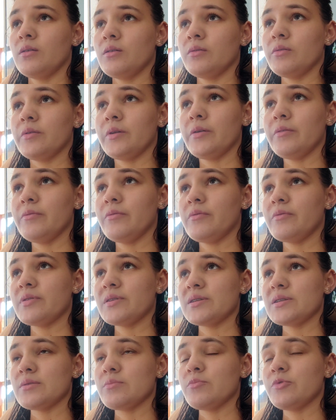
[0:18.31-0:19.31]
Eu nem vou
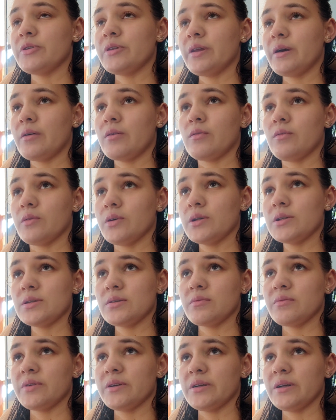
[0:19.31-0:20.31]
fazer muita coisa,
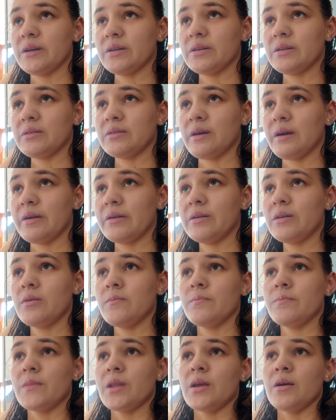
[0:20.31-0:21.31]
na verdade, é tarde,
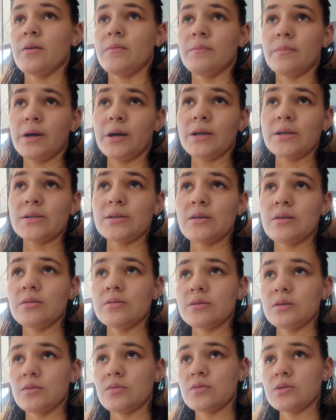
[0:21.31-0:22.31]
mas
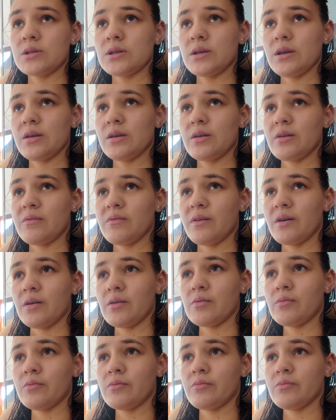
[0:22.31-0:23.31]
se eu conseguir gravar,
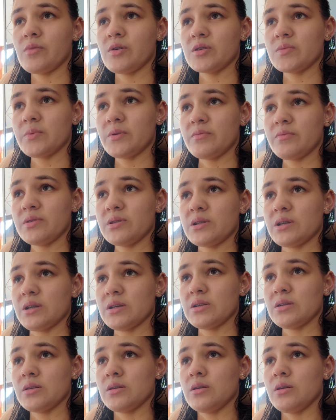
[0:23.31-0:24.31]
eu mostro pra
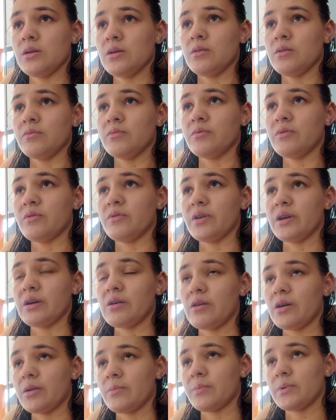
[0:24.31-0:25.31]
vocês. Vou ver
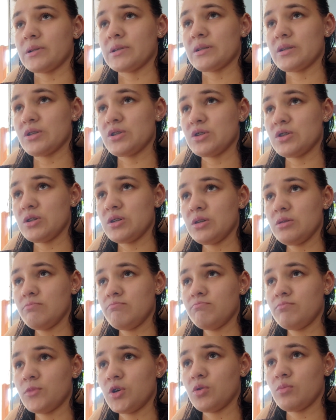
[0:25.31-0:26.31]
agora pra assistir
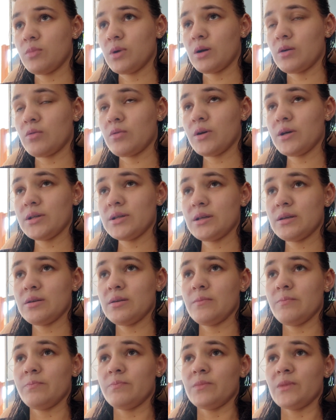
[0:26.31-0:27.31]
alguma coisa.
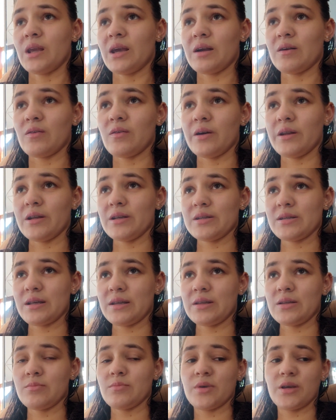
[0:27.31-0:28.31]
Agora é
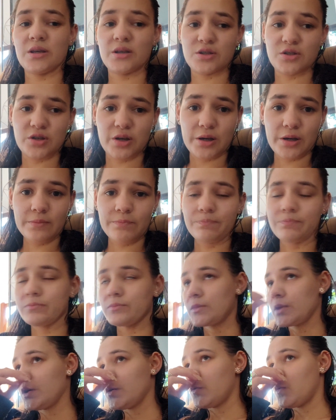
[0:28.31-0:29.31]
sete e meia já,
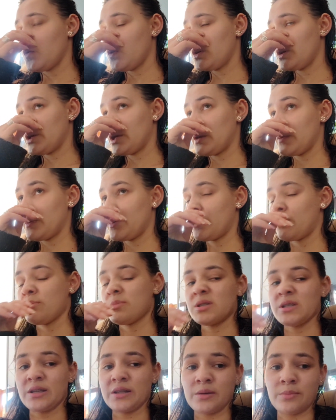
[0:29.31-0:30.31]
eu coloquei para
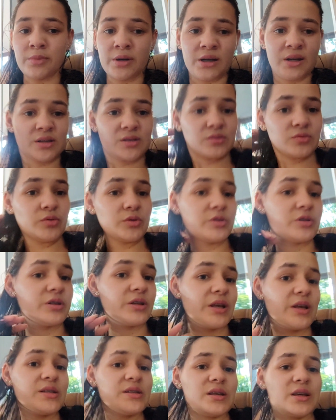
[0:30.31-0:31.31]
começar a trabalhar às 8,
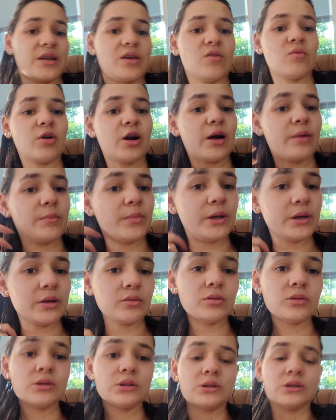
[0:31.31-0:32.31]
nem sequer o
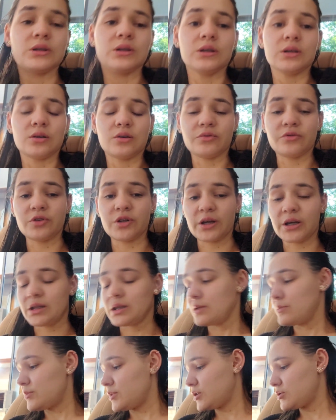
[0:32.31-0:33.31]
cabelo, que eu fui na
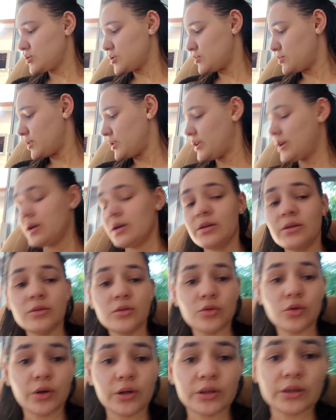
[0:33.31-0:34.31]
academia hoje de manhã,
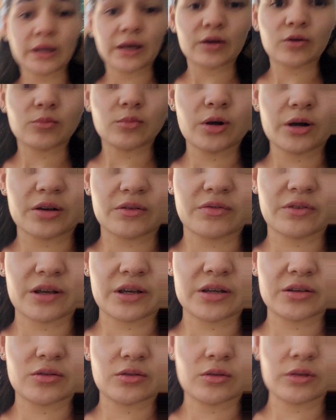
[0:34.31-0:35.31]
tô até com o meu café
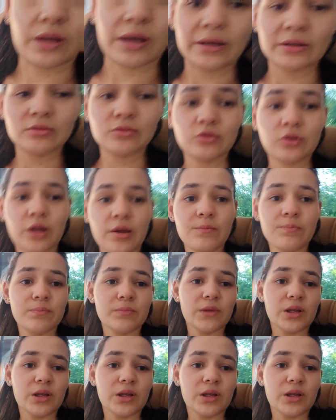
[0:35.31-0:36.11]
aqui do lado, né?